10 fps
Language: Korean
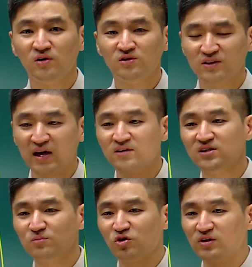즉 다른
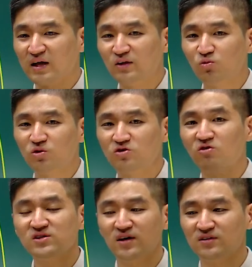사람들과 나눔으로
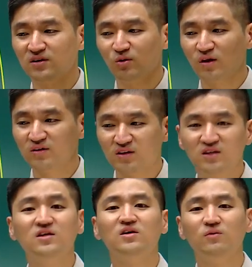성장한다라고 하는
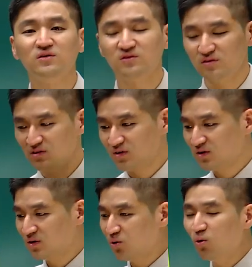그 키워드,
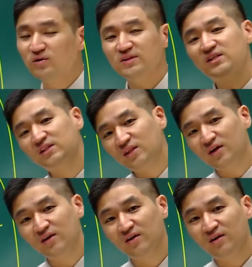혹은
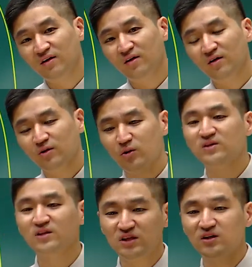디테일,
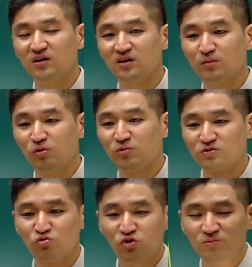굉장히 디테일하게
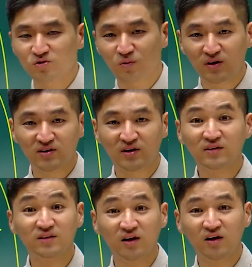범으로써 위험성 관리를
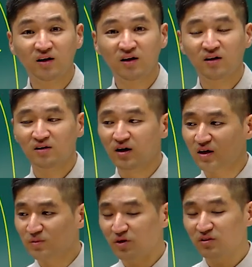한다,
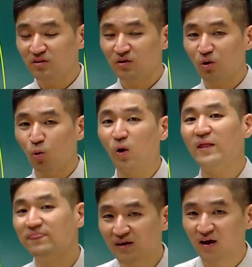아니면
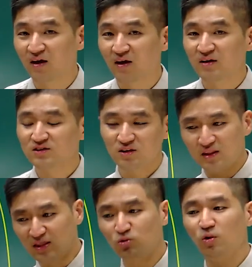관계, 즉
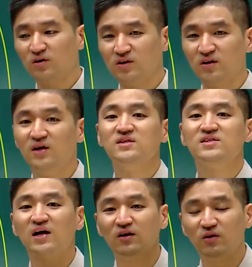네트워크,
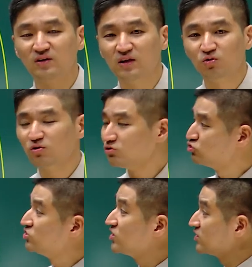사람과의 네트워크를
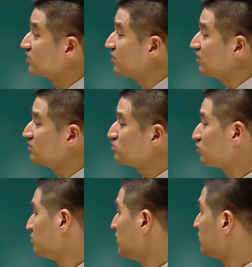중시한다. 저
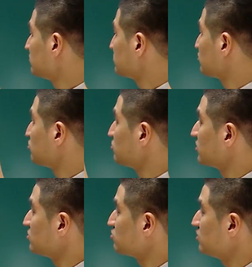그러면 예를 들어서 그럴 수
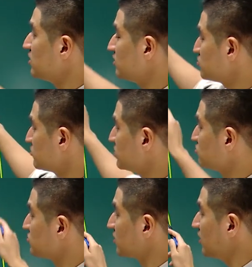있겠죠. 첫째
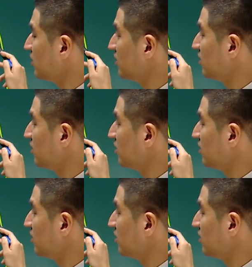문장에